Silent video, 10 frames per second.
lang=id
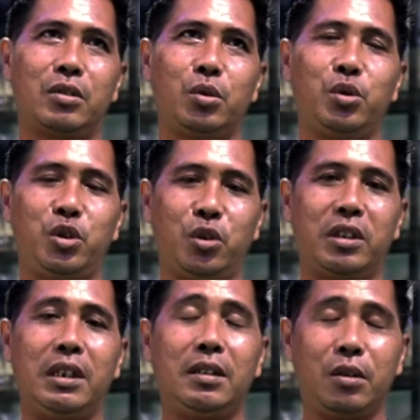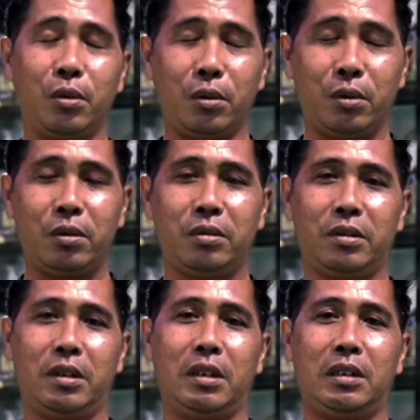sujud itu
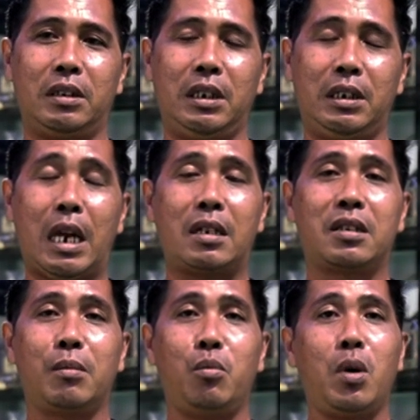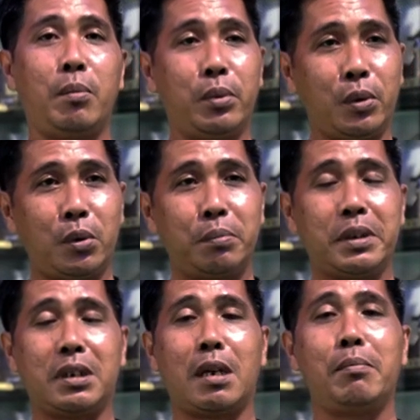tidak semua burung
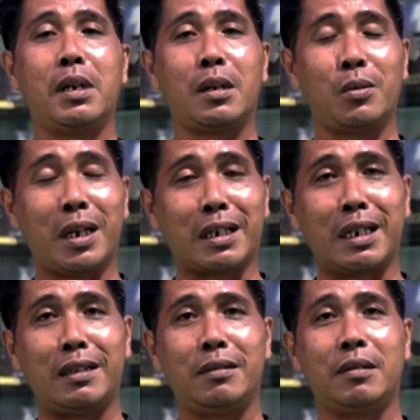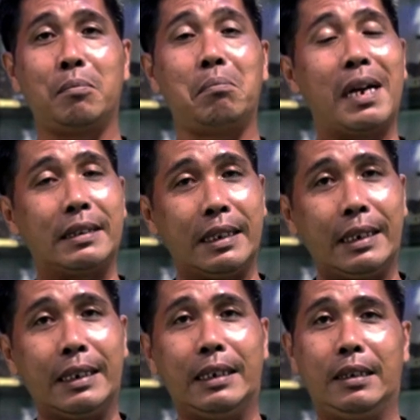bisa mengeluarkan
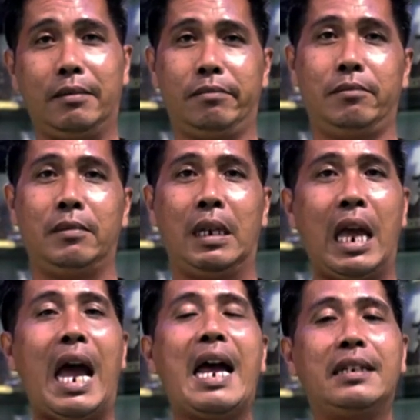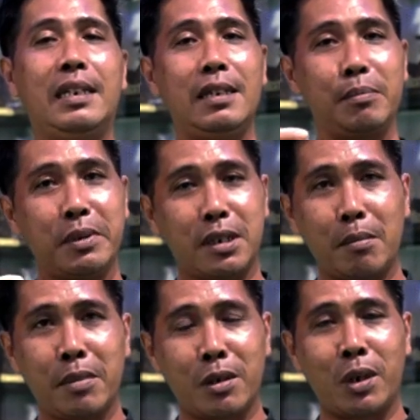materi. Ada yang bisa
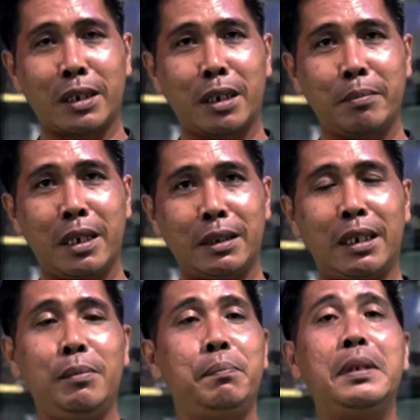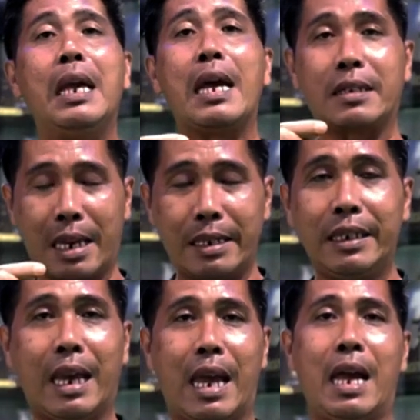mengeluarkan materi
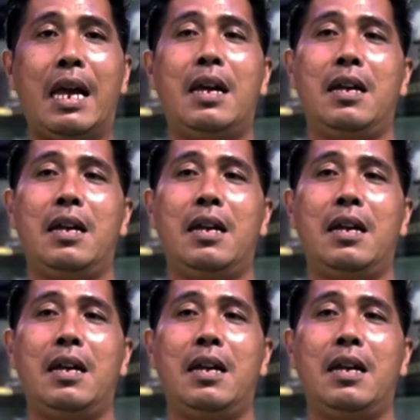biasanya